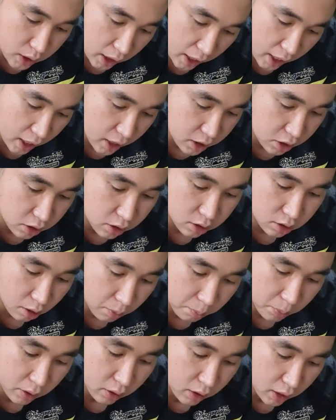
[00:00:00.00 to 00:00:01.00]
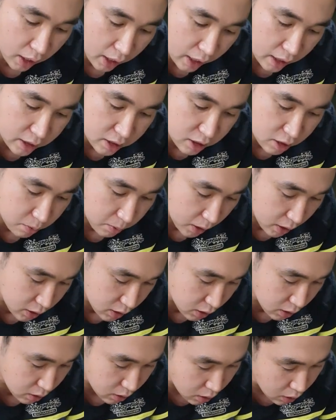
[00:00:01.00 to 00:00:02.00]
사이즈를 선별을
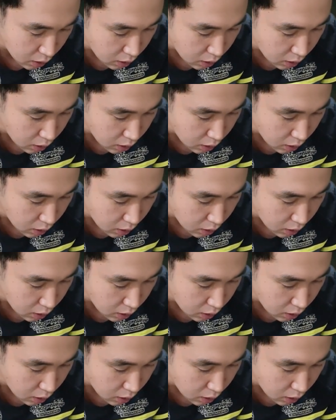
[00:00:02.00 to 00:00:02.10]
하겠지만은